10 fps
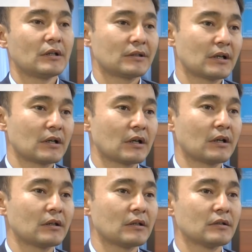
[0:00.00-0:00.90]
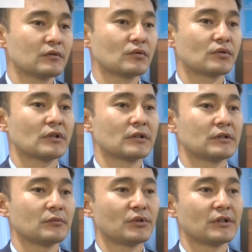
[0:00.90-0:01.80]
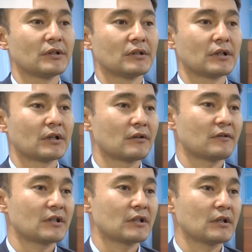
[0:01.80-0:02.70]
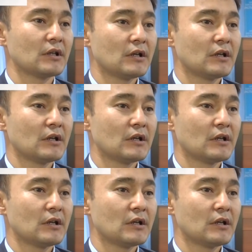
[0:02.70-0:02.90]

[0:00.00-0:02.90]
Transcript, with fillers: так как она не слушалась и прыгала на кровати,